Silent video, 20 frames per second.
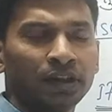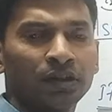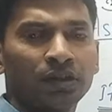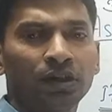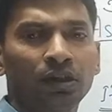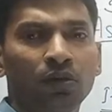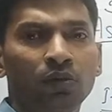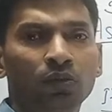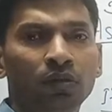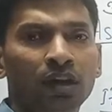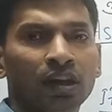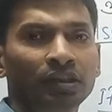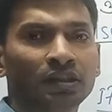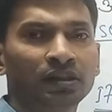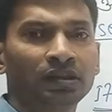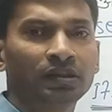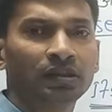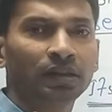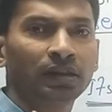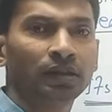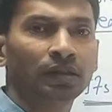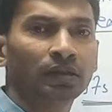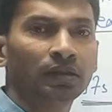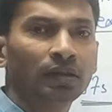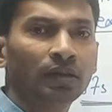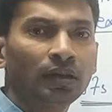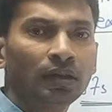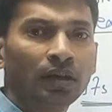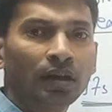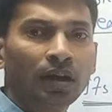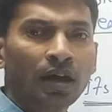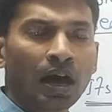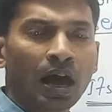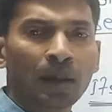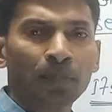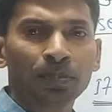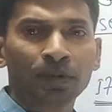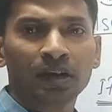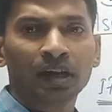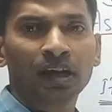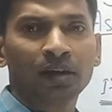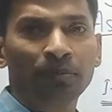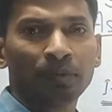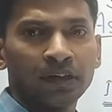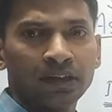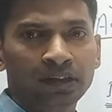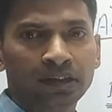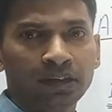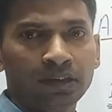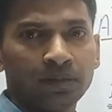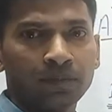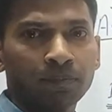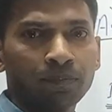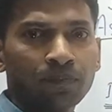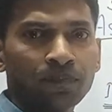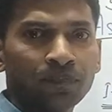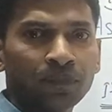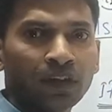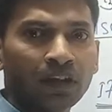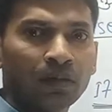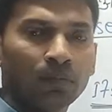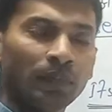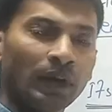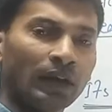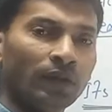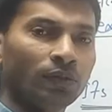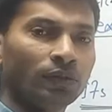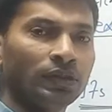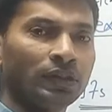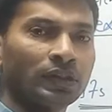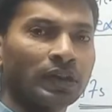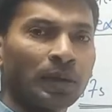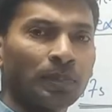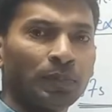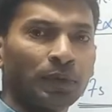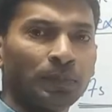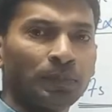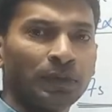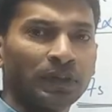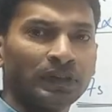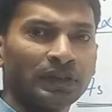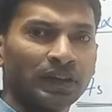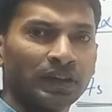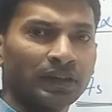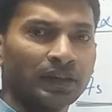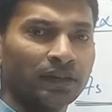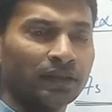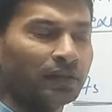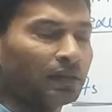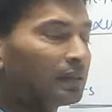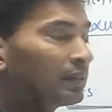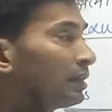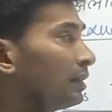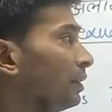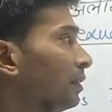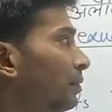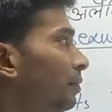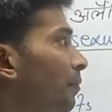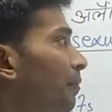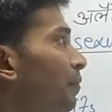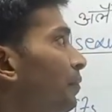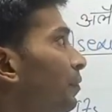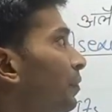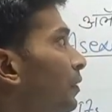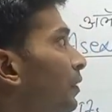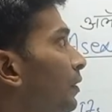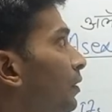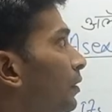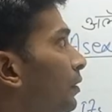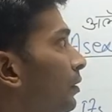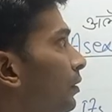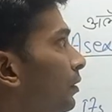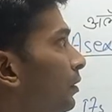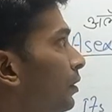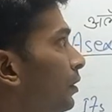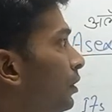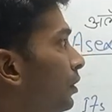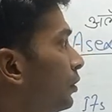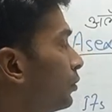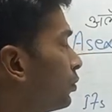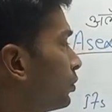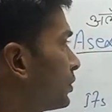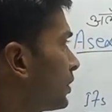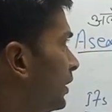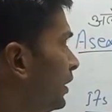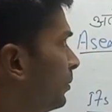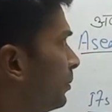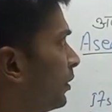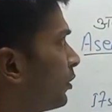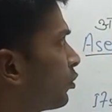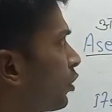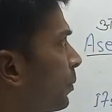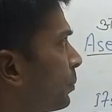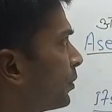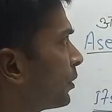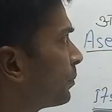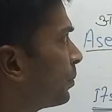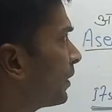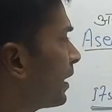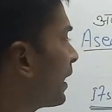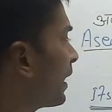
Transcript: देते रहूँगा जिससे आप घर बैठे बायोलॉजी का प्रिपरेशन कर सकते हैं तो चलिए मैं टॉपिक पर